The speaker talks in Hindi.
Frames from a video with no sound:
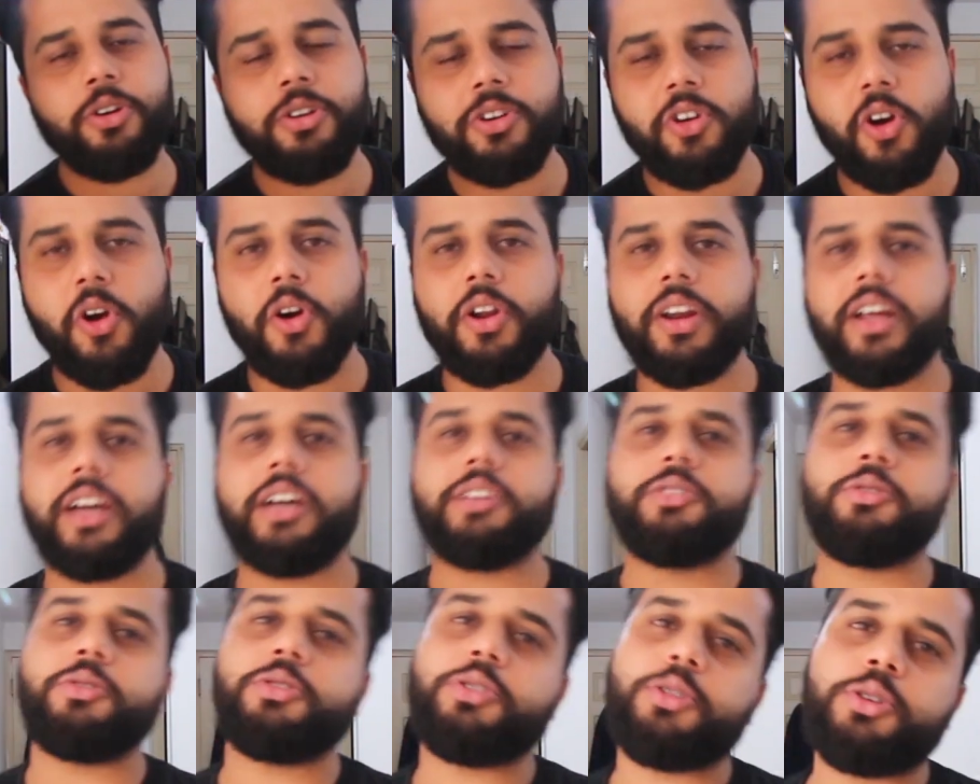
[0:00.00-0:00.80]
और टॉर्क
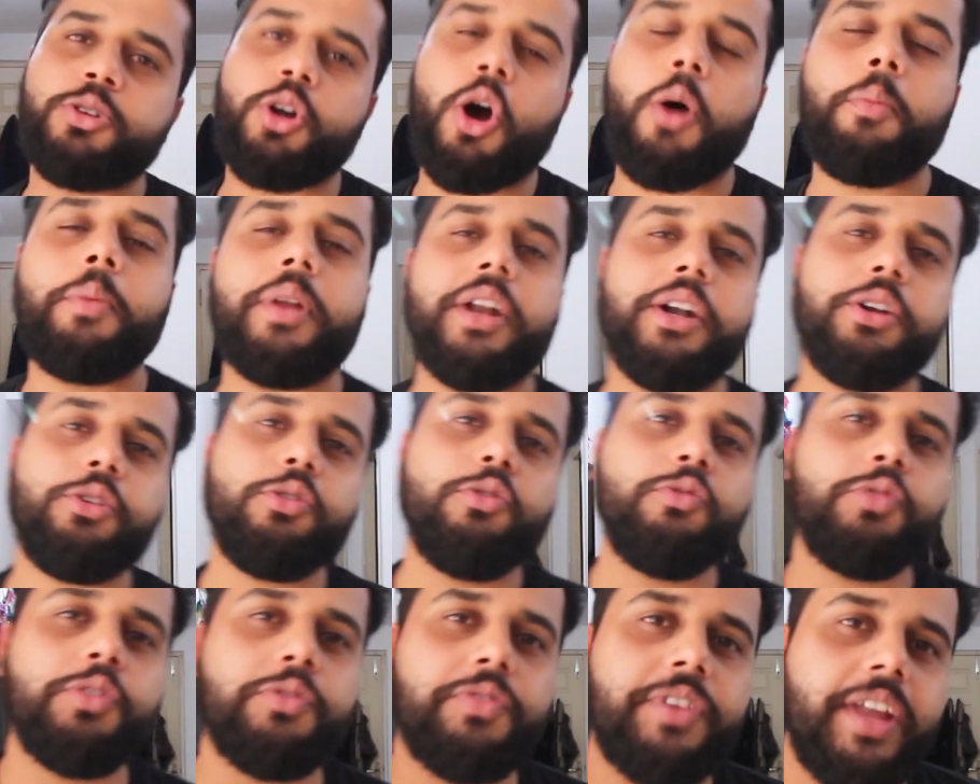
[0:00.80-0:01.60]
का सो जो डोमिनेट
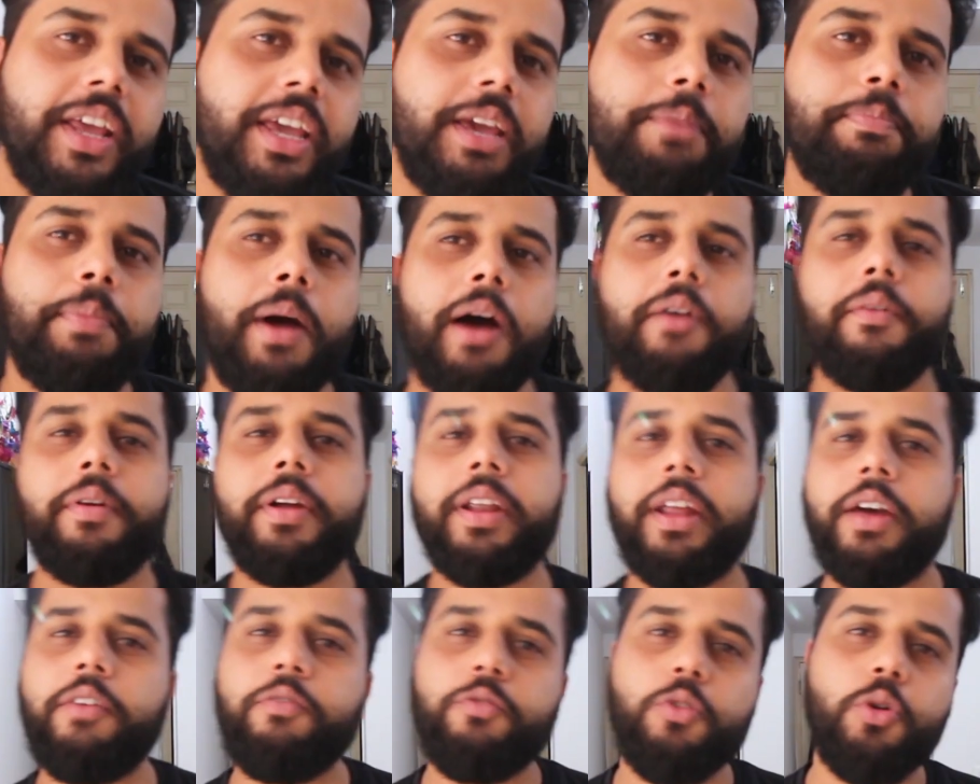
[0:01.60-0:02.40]
250 की
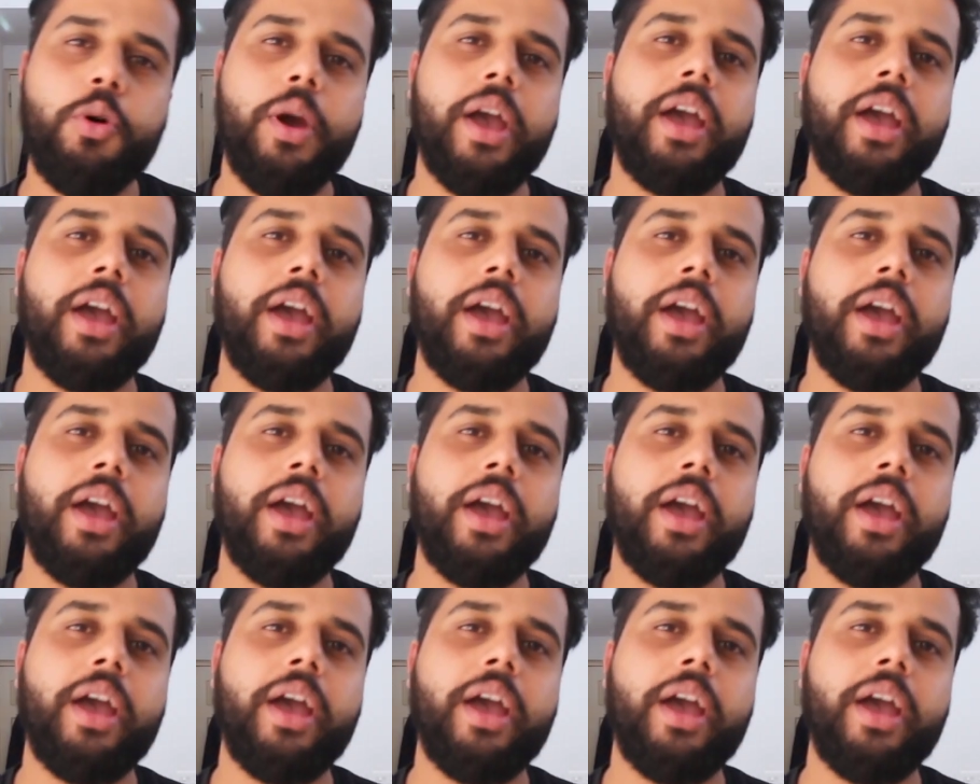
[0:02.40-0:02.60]
पावर है वो